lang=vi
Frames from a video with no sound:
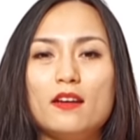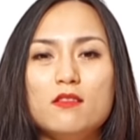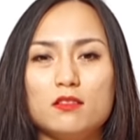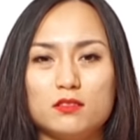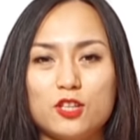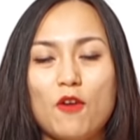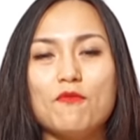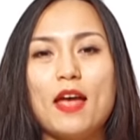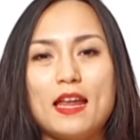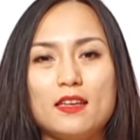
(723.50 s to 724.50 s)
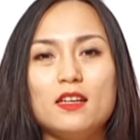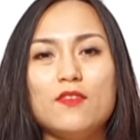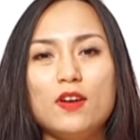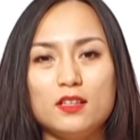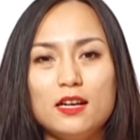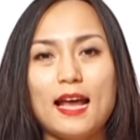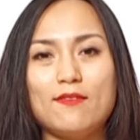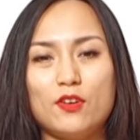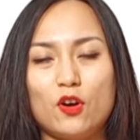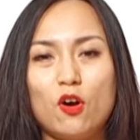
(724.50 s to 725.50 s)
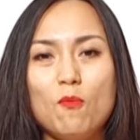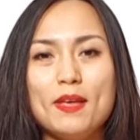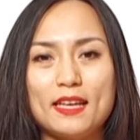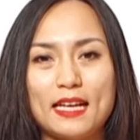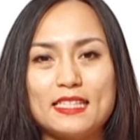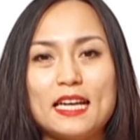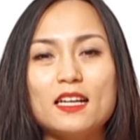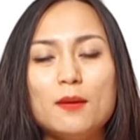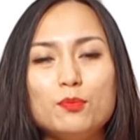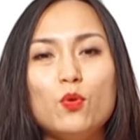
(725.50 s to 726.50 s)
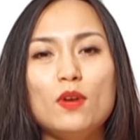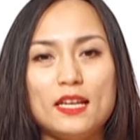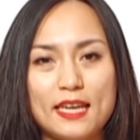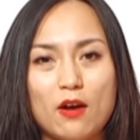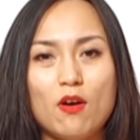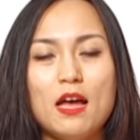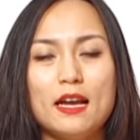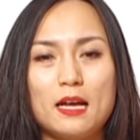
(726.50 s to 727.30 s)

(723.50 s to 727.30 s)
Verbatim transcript: được trọn vẹn những cái phần thức ăn và nó không bị cạnh tranh hấp thu lên nhau